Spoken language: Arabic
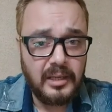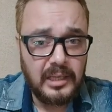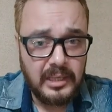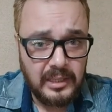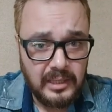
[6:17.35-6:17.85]

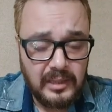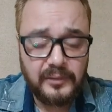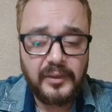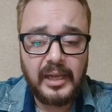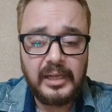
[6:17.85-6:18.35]
آه،
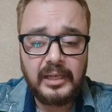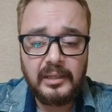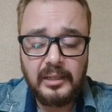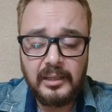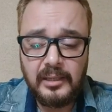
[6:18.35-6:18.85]
فعلا
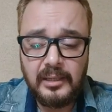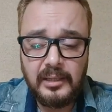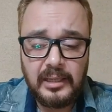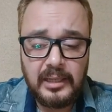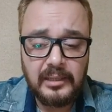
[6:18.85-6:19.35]
آه،
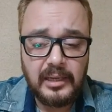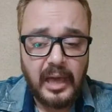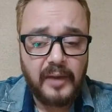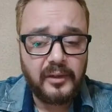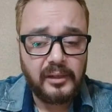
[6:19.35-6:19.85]
إن
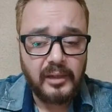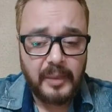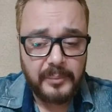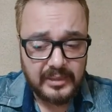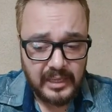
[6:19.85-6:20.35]
عفى الله
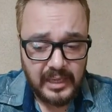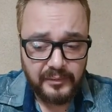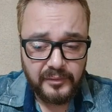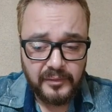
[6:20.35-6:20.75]
عما سلف